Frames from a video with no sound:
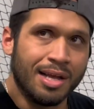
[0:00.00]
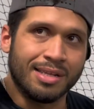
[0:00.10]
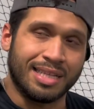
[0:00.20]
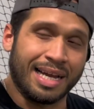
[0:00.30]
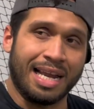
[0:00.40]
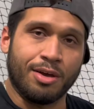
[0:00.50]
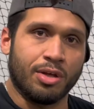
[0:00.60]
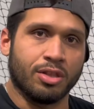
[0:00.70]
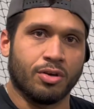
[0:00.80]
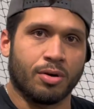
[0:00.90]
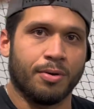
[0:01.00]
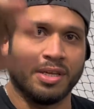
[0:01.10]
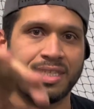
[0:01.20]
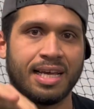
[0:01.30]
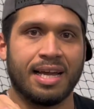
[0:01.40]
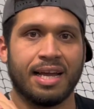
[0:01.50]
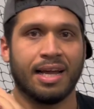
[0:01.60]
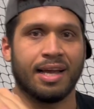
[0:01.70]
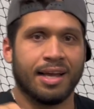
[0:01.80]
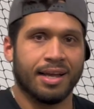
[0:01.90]
seguir ayudando, como
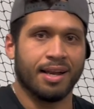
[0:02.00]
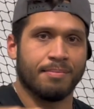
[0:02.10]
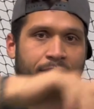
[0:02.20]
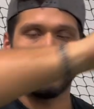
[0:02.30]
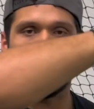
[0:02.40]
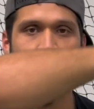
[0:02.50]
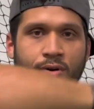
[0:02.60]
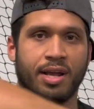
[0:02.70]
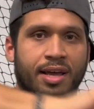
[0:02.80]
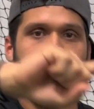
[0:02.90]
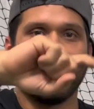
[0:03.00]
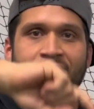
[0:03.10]
dice el hermano mayor, eh,